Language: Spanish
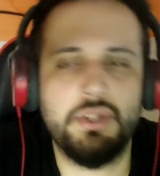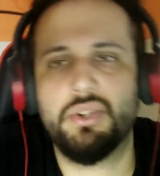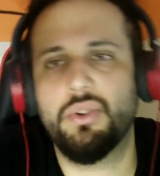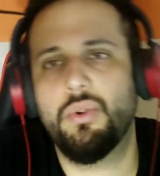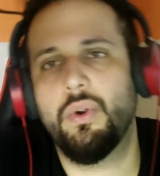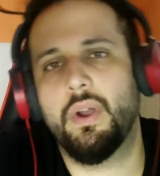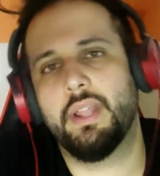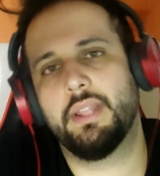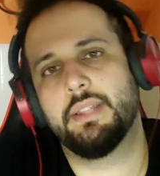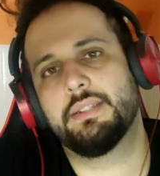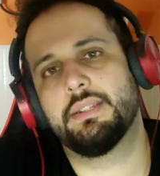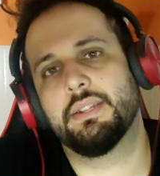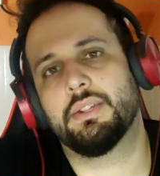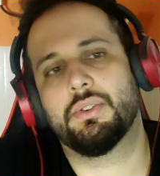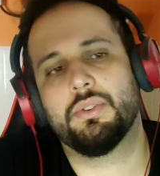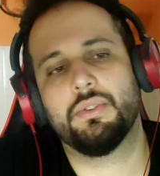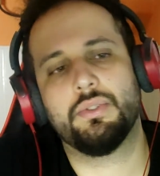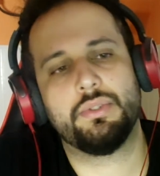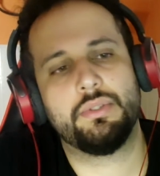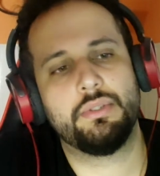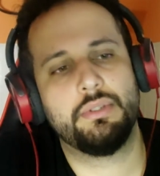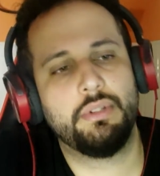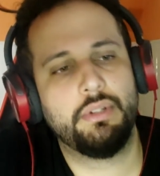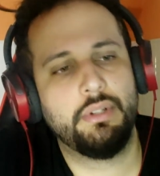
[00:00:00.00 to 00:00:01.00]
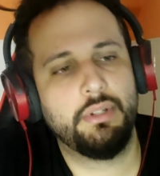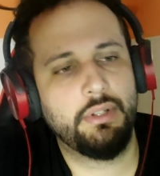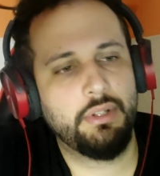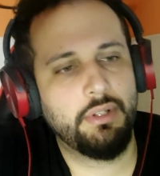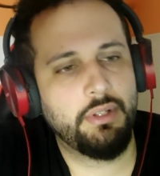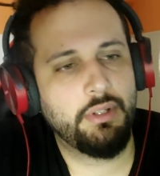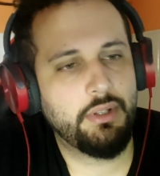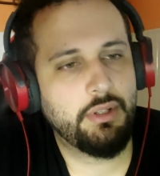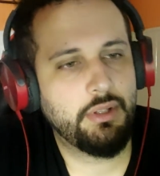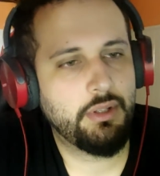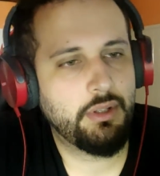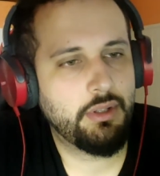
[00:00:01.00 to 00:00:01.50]
pasó ahí, chicos?
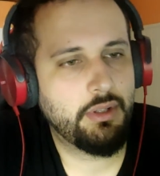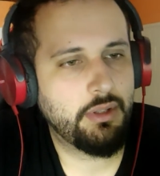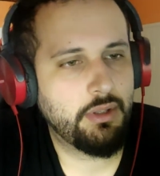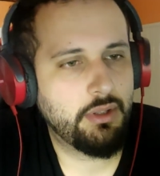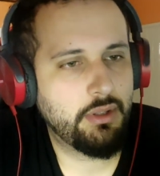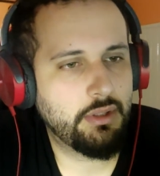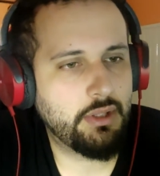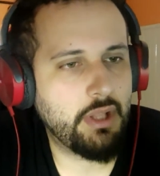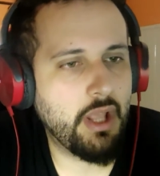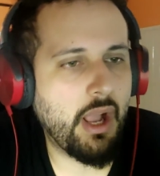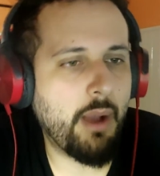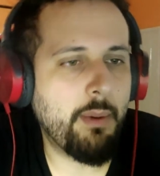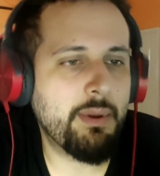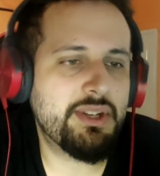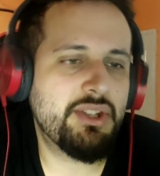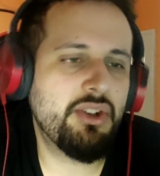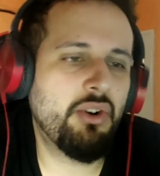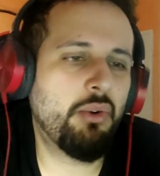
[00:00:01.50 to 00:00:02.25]
Tiene que haber